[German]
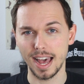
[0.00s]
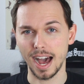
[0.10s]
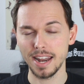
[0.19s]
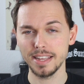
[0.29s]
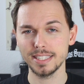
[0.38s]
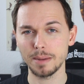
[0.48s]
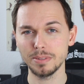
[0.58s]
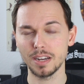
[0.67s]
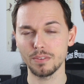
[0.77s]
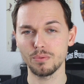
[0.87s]
Allerdings
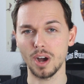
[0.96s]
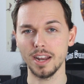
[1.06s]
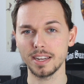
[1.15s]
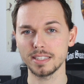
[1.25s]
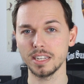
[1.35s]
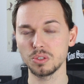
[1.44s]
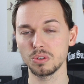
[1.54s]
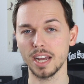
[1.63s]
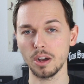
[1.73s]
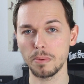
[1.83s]
habe ich ja vor einiger Zeit
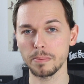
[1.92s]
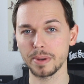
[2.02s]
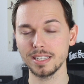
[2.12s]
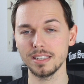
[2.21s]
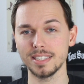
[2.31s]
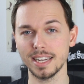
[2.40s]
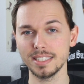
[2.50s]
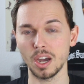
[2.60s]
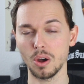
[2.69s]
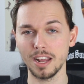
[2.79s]
schon darüber berichtet,
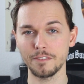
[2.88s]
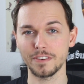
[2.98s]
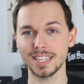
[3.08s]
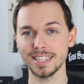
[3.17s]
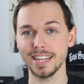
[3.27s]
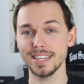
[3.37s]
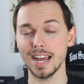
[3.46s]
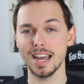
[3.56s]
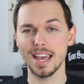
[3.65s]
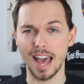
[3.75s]
dass der
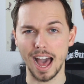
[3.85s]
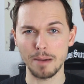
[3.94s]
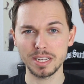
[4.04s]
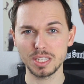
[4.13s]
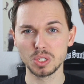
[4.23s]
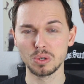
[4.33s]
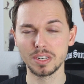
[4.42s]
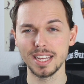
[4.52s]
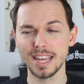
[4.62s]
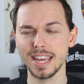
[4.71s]
Online-Versandhändler
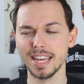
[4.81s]
Amazon